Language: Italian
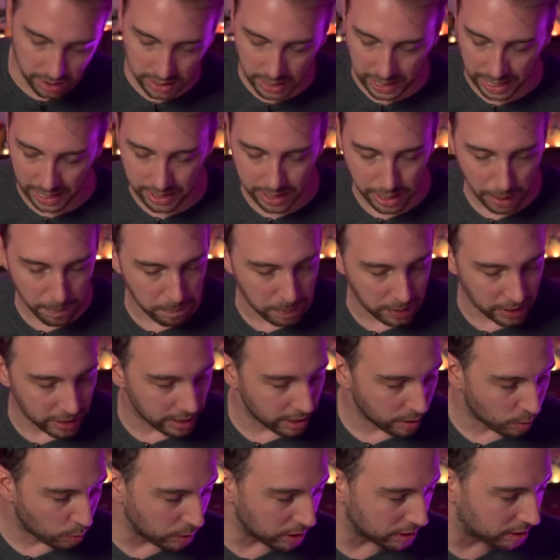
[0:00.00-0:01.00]
direi di
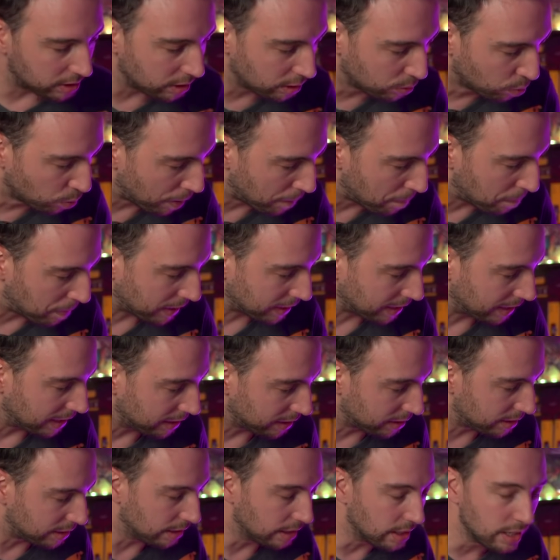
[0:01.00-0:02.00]
aprire questi due
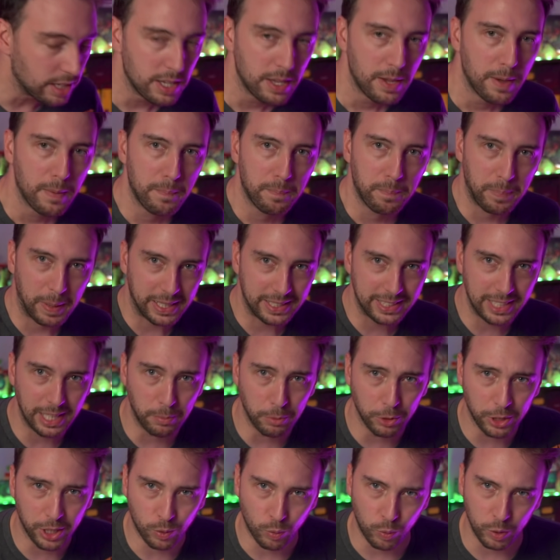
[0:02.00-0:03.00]
pacchetti.
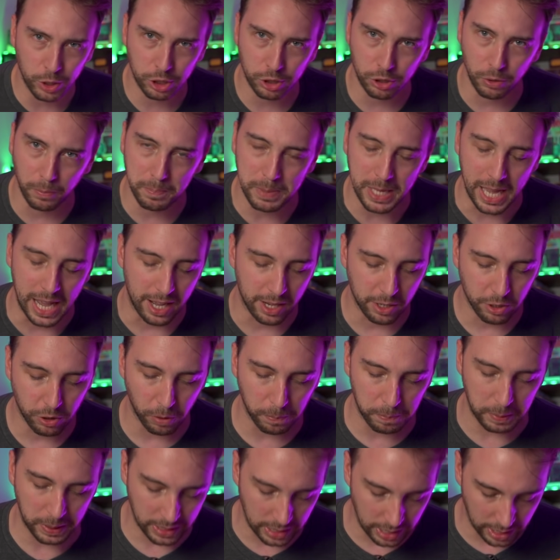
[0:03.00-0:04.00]
Partiamo da questo bianco
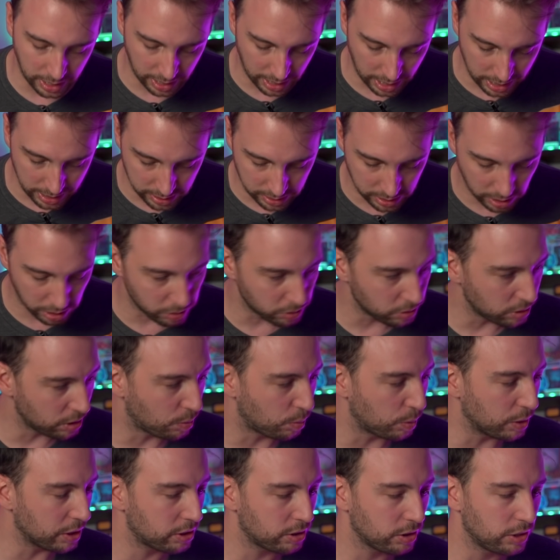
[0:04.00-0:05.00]
perché all'interno di
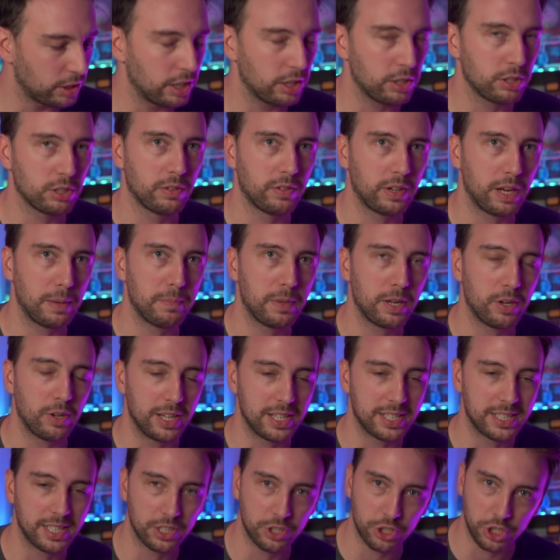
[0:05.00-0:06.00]
questo nero dovrebbero
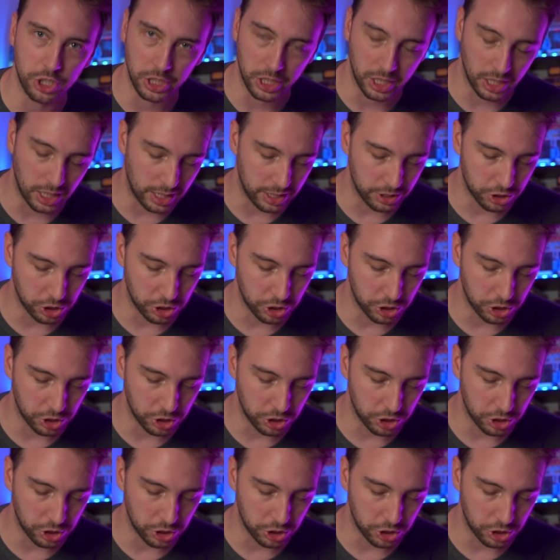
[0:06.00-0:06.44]
esserci le